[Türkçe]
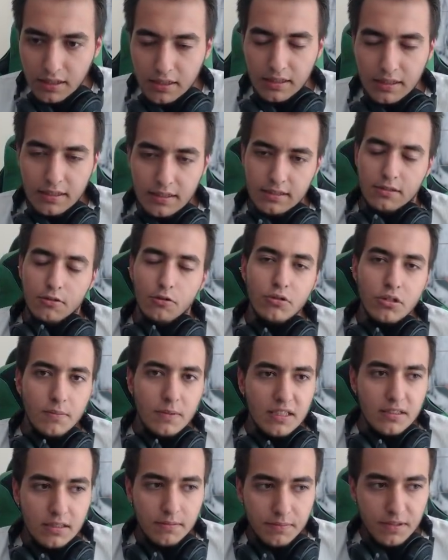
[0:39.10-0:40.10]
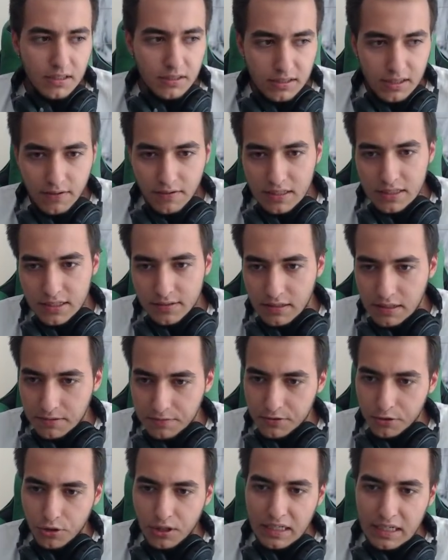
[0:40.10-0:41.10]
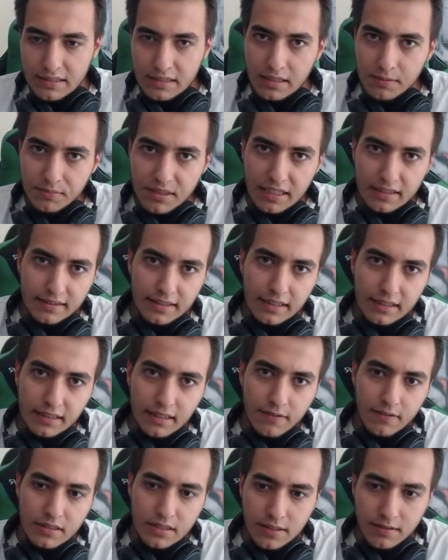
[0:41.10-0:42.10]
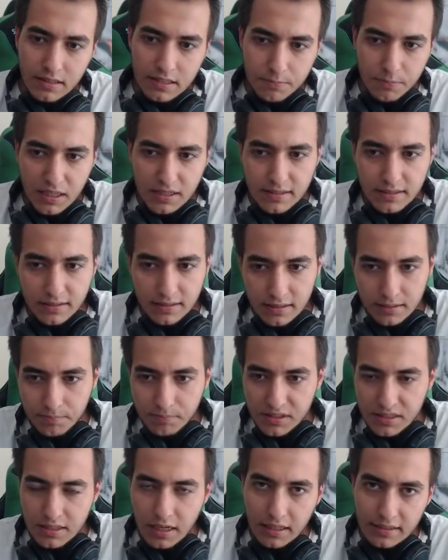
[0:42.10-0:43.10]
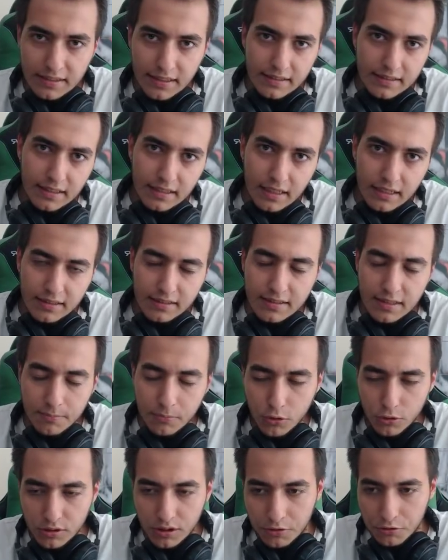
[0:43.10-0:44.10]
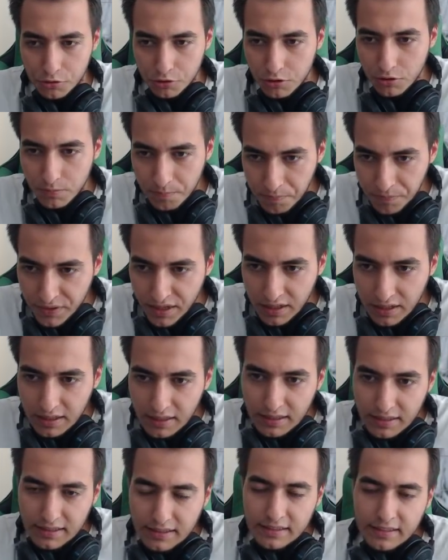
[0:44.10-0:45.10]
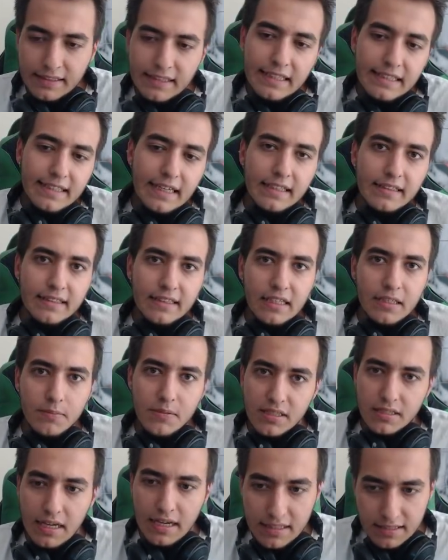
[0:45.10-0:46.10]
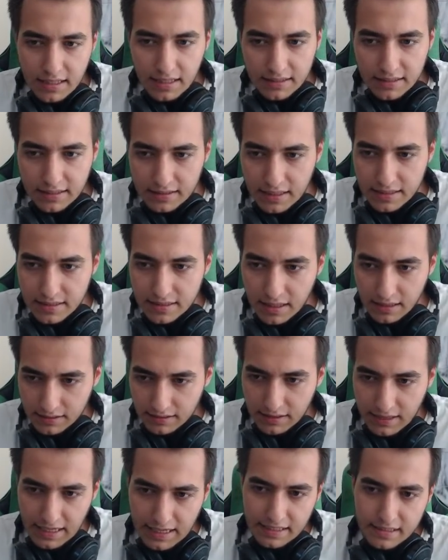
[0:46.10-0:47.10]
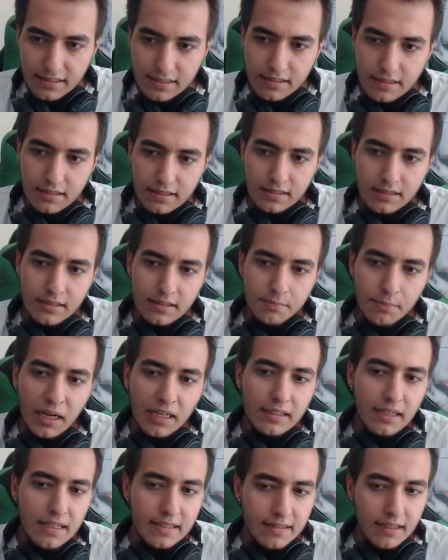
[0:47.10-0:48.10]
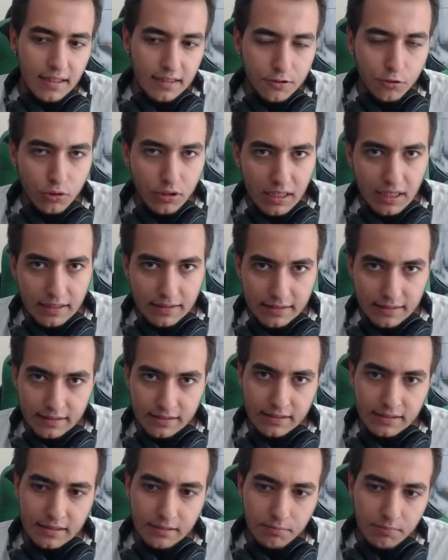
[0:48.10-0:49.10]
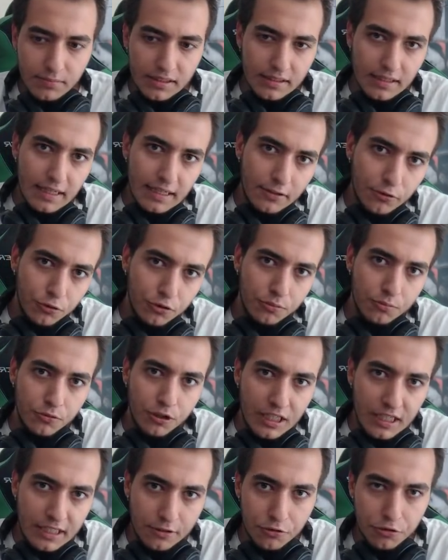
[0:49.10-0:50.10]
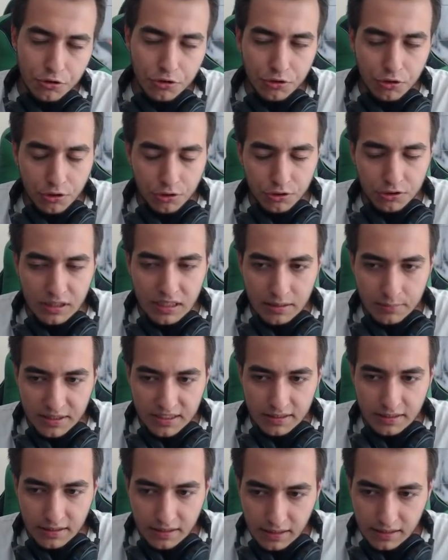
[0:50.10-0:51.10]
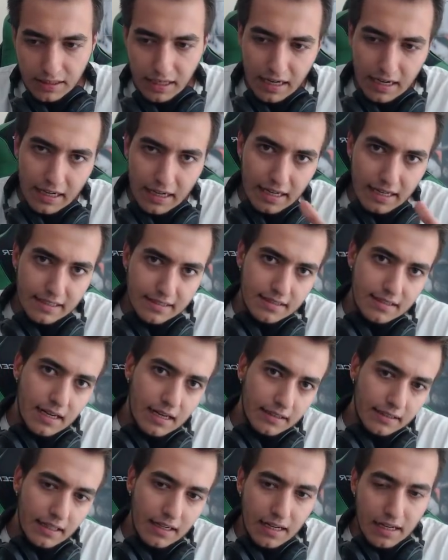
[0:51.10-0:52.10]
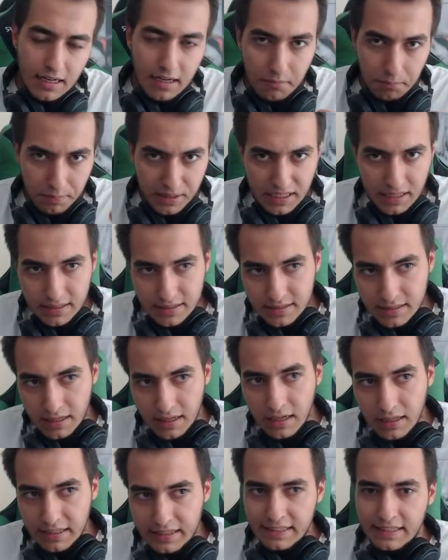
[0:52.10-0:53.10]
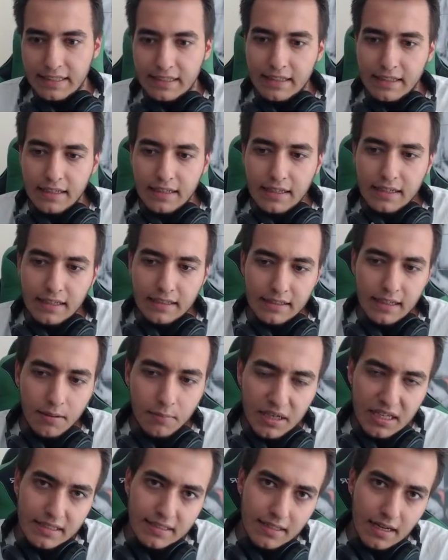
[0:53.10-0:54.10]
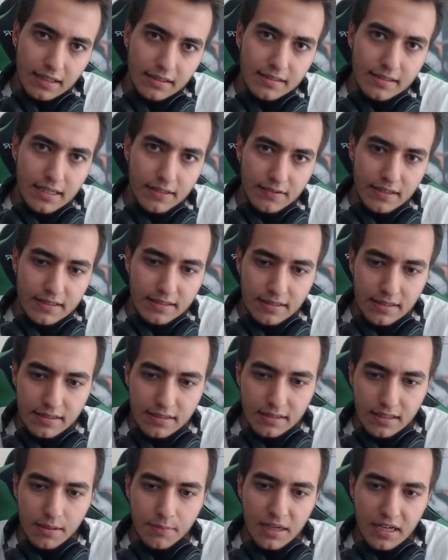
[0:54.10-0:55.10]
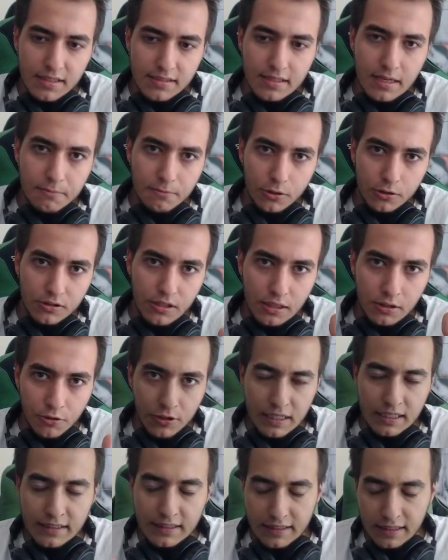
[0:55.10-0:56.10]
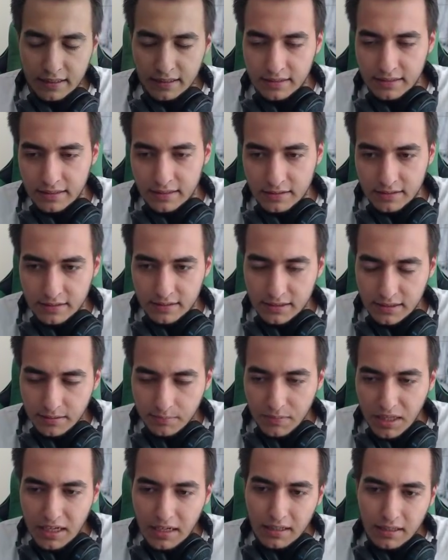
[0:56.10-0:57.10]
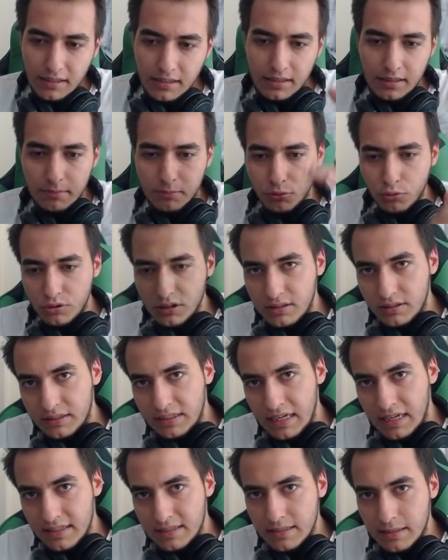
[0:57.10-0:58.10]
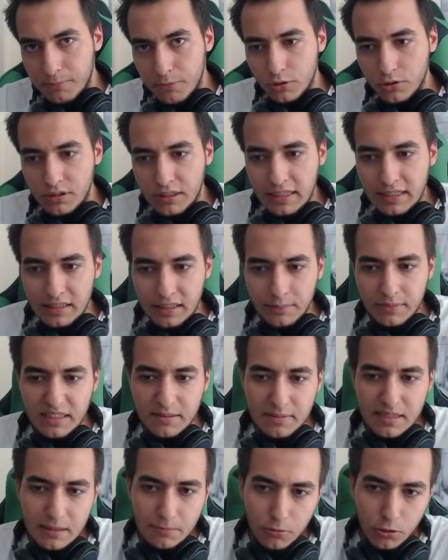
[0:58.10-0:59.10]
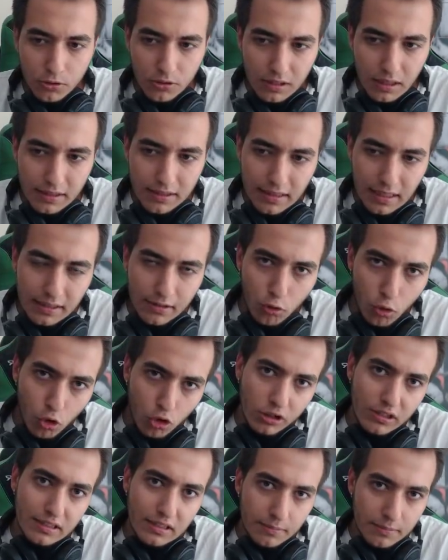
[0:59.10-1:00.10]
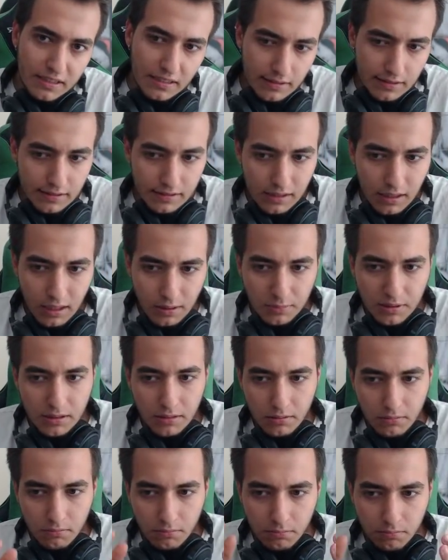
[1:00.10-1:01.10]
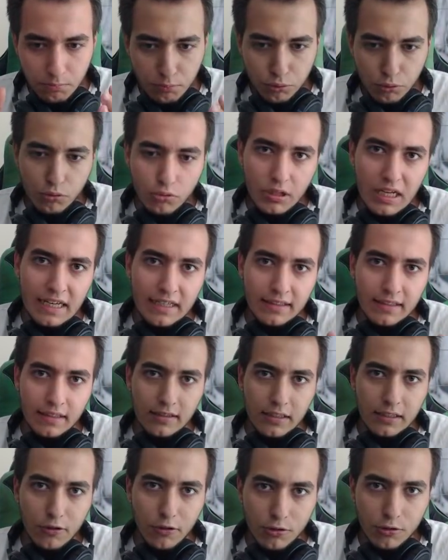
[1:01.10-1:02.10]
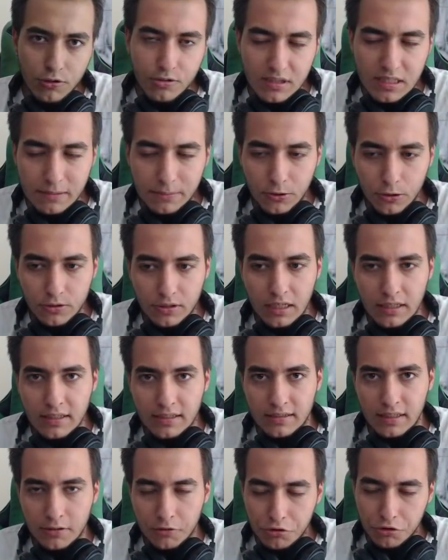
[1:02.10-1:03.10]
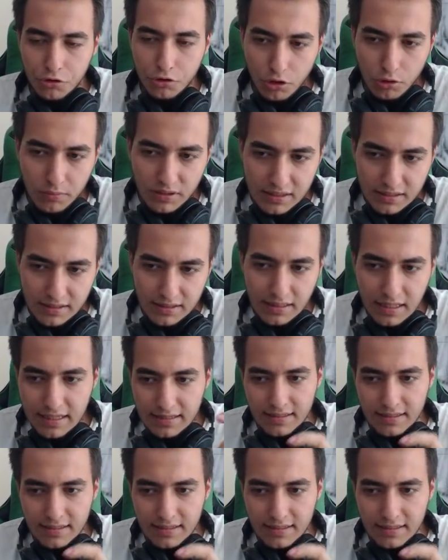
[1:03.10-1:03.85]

Ee, o zaman şimdi yavaş yavaş videoya geçelim. Tek tek yavaş yavaş bahsederim. Hangi edikeri hangi supportta güçlü. Ee, ilk edikerimiz eş arkadaşlar. Eş e, ben S artı olarak dediklerim hani en uyumlu en güçlü gördüklerim ikililer. S'ler de biraz daha iyi Hani ama S artı seviyesine çıkamayan supportlar o AD yanındaki. E, bunu diğer supportlara eklemediğim supportlar da yani oynanabilir ama bu ekranda gördüğünüz supportlar kadar güçlü olmadığı için